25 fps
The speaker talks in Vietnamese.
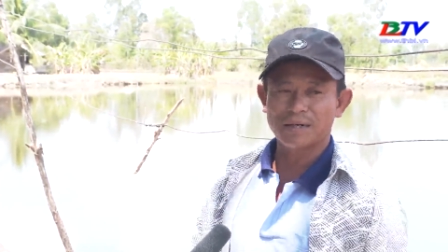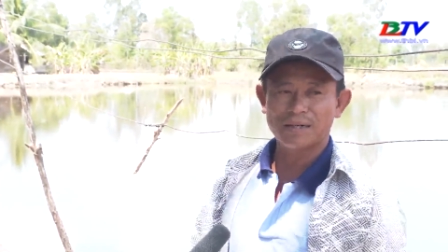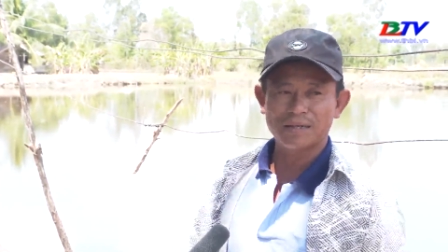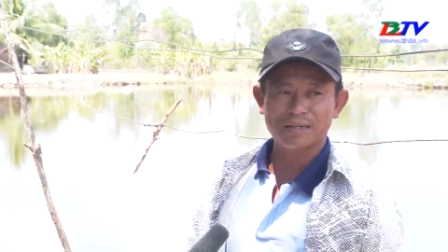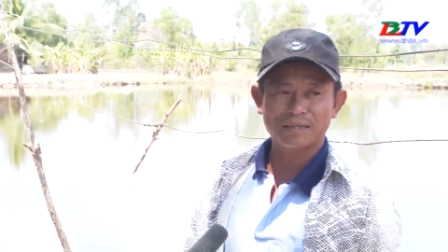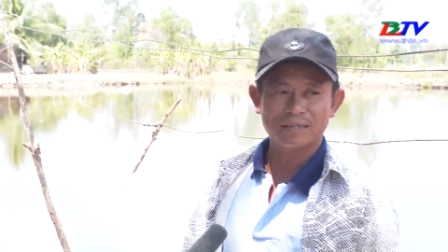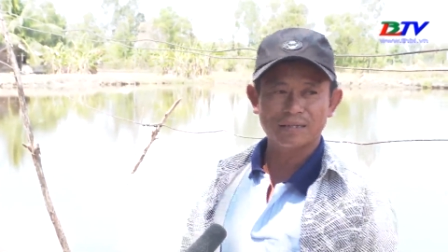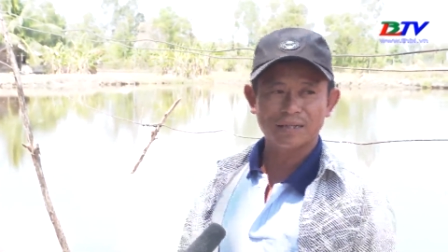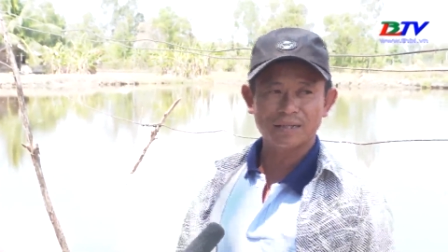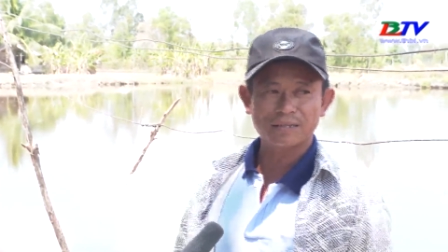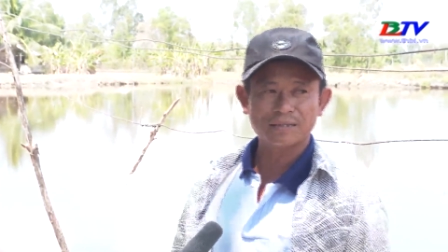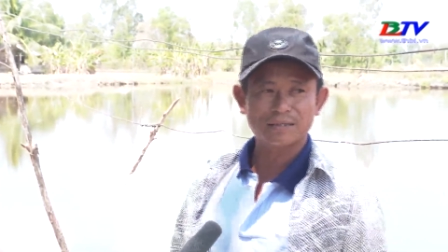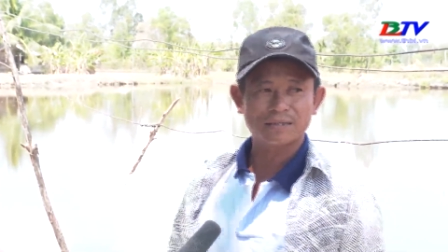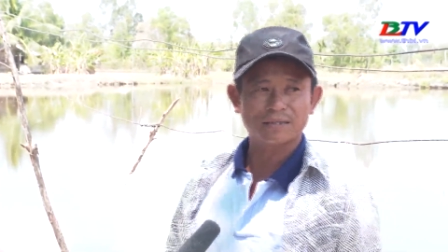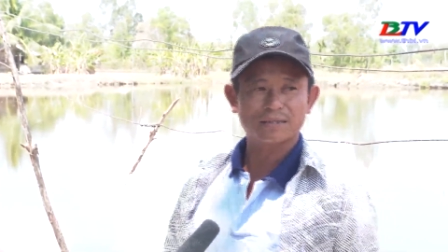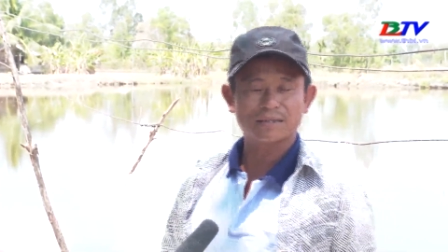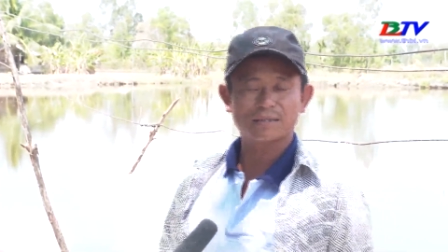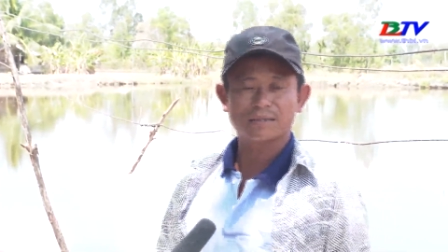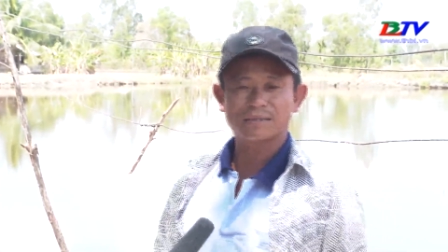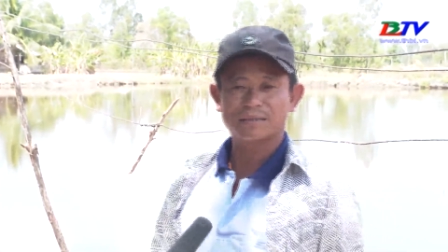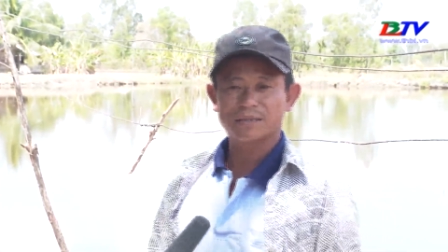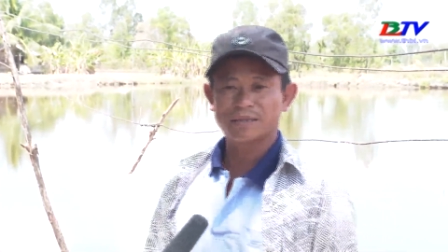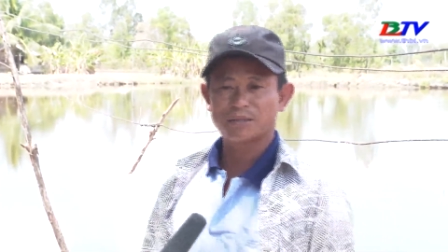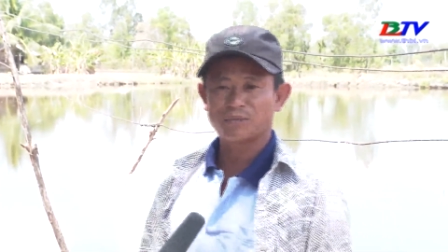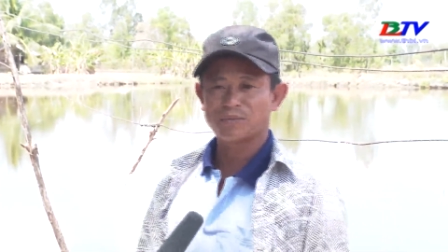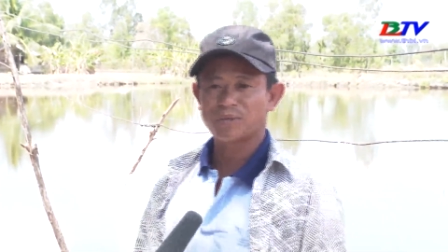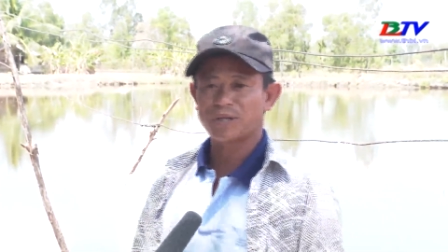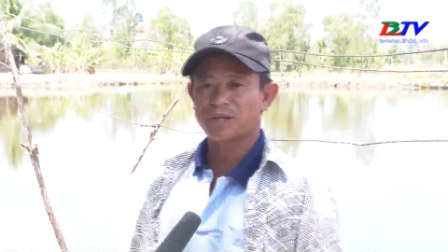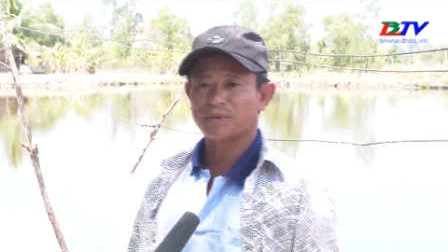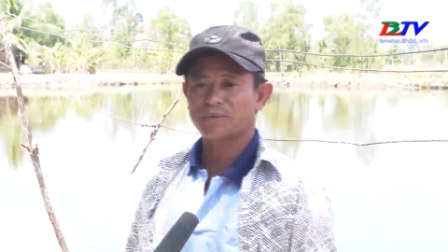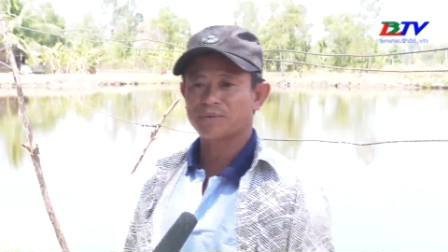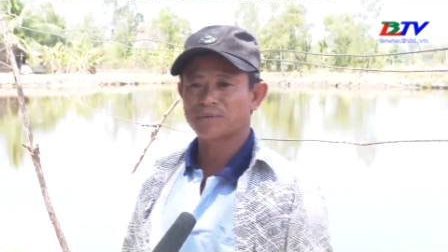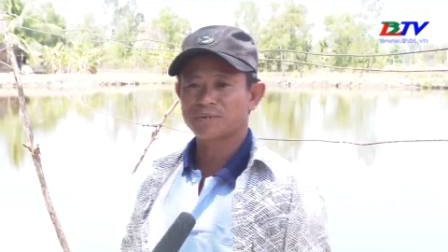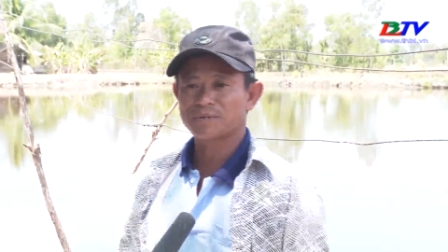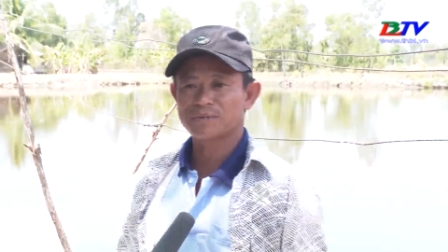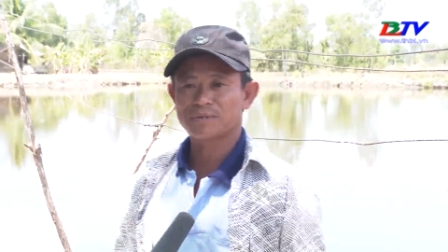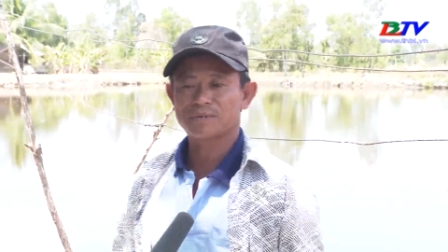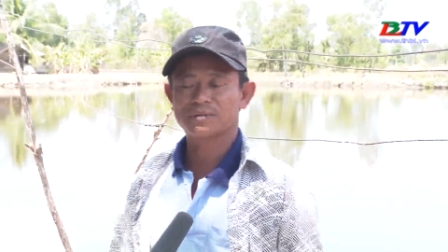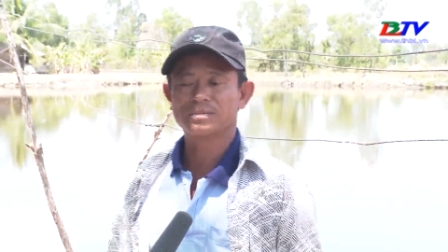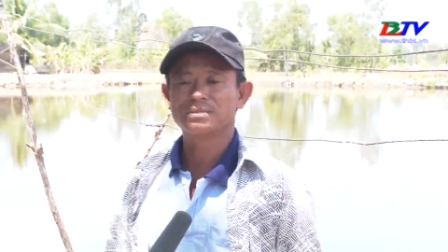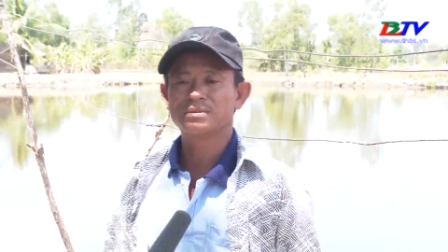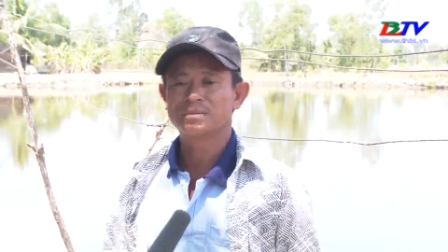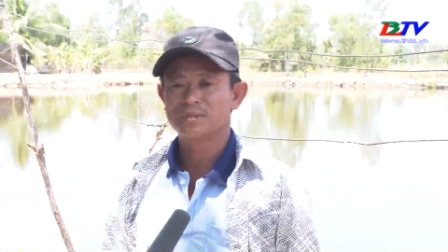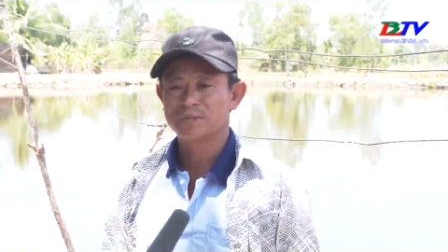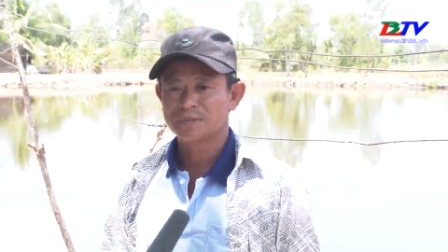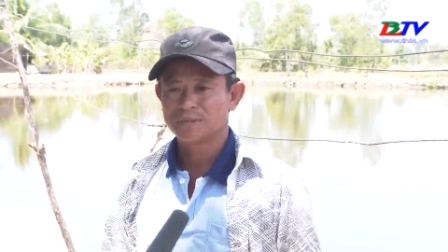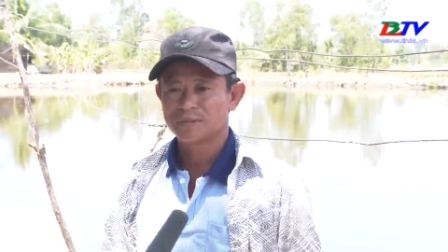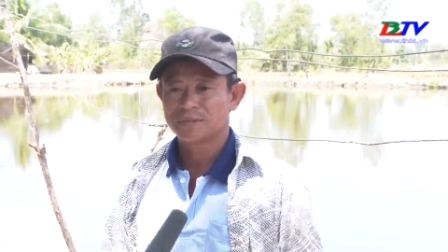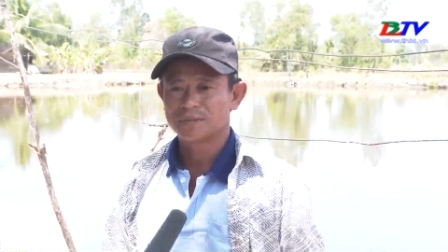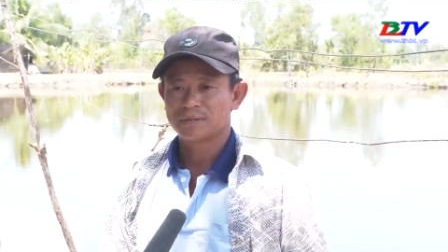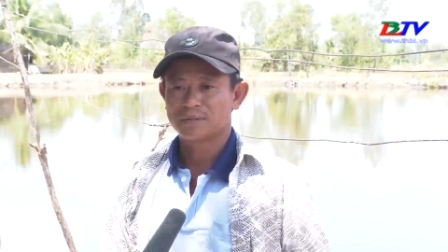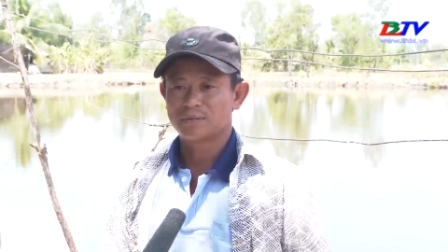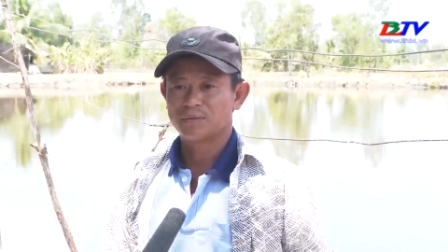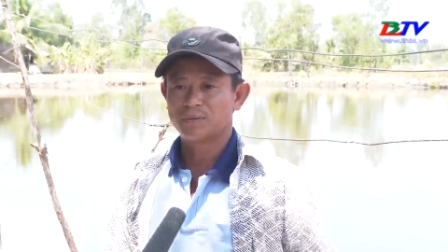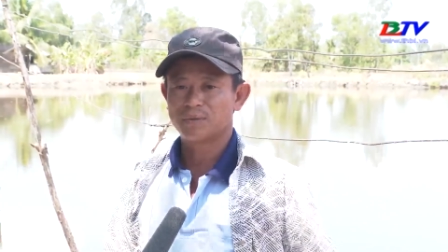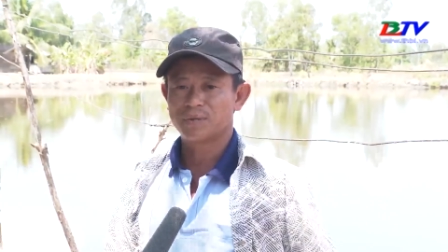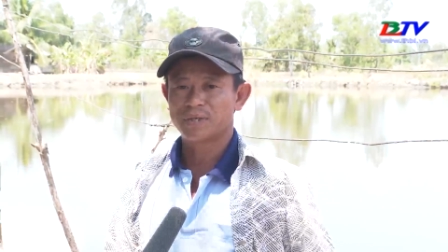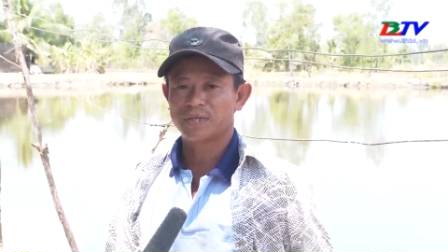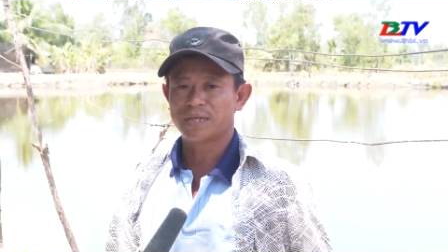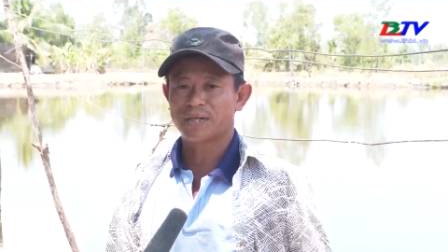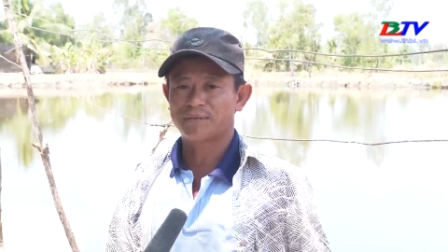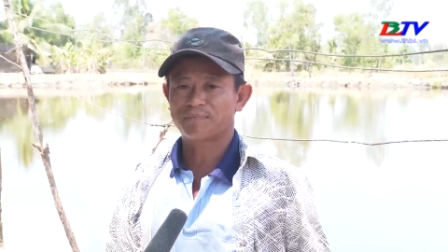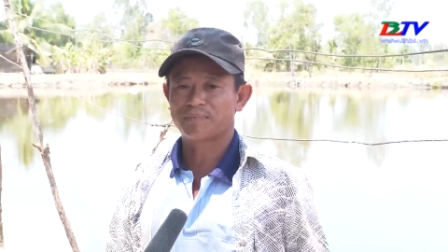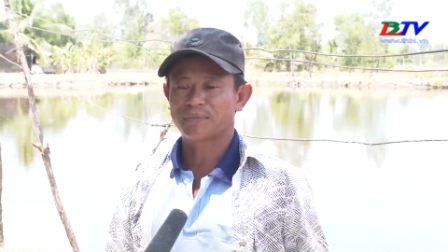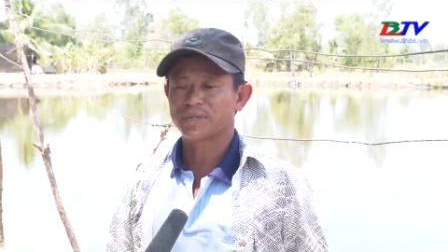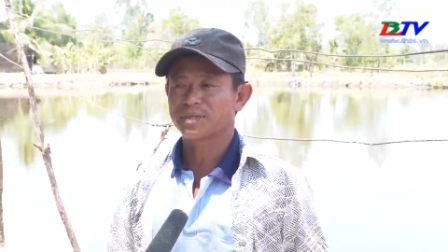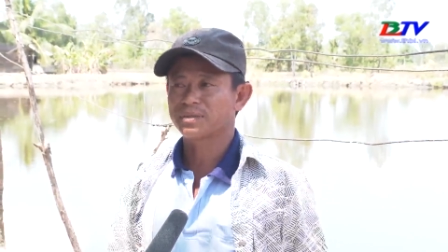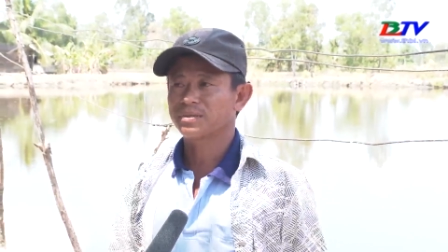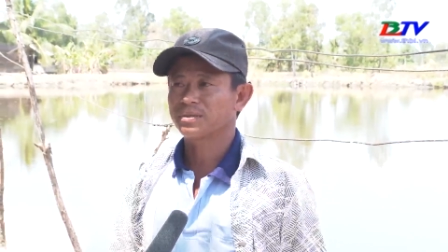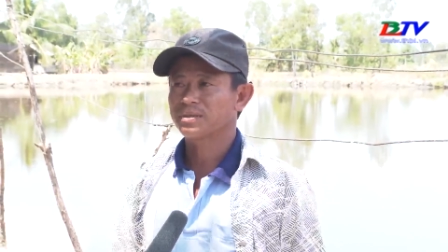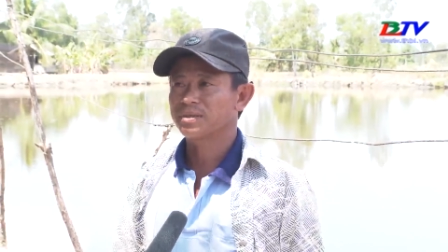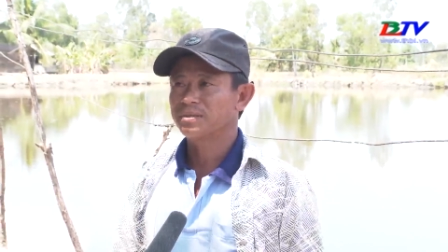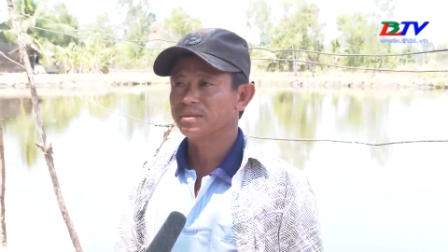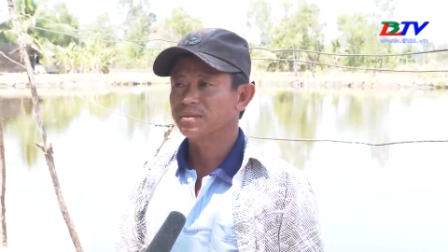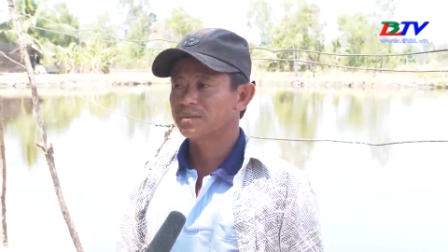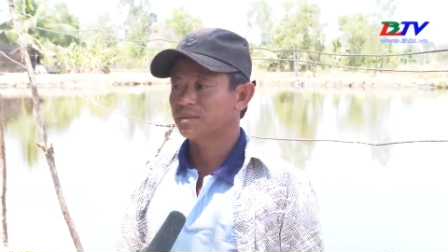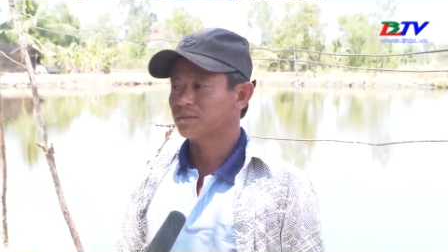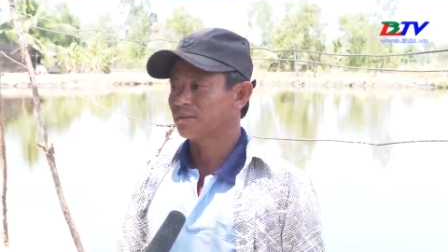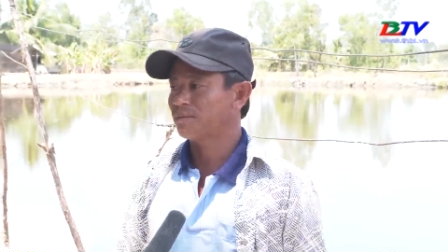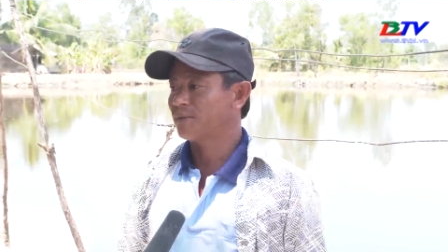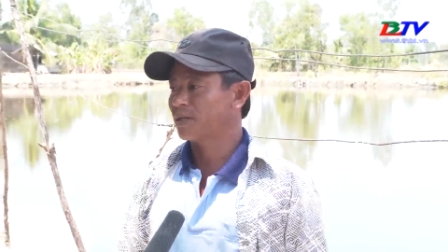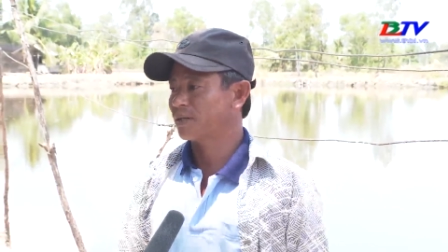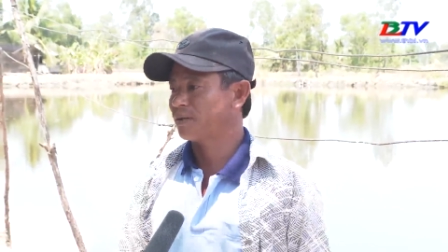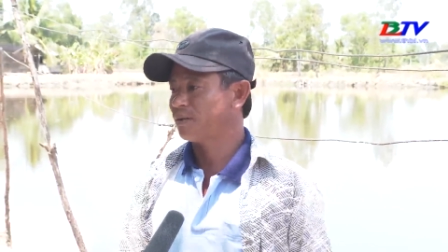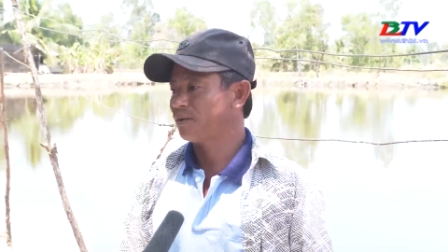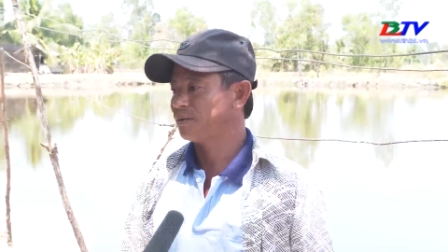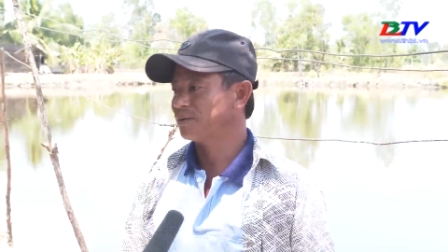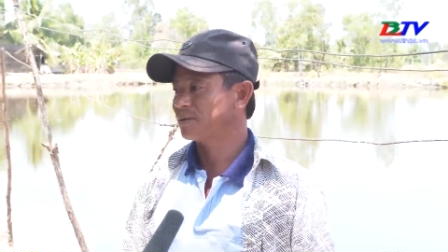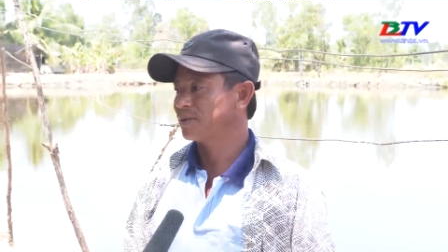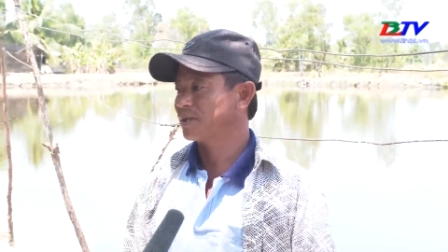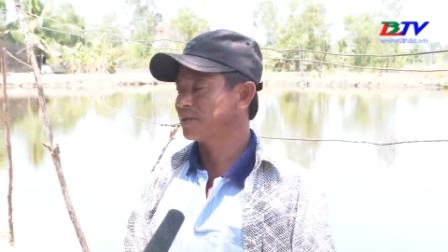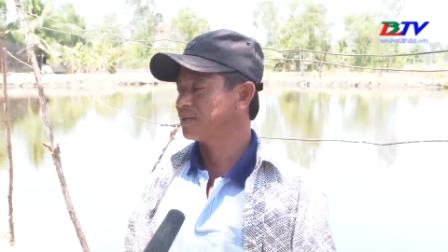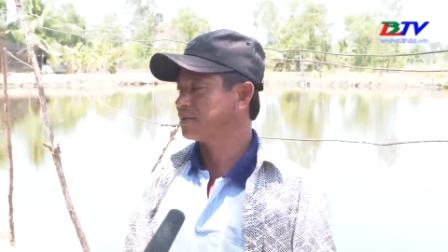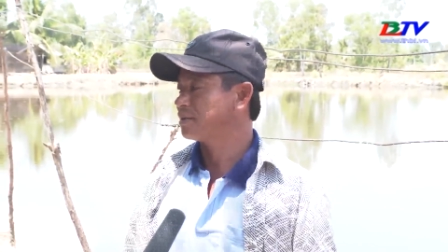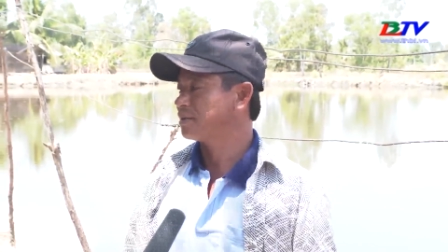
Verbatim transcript: gửi lên tỉnh yêu cầu khui cái đập này cho nước cho bà con ta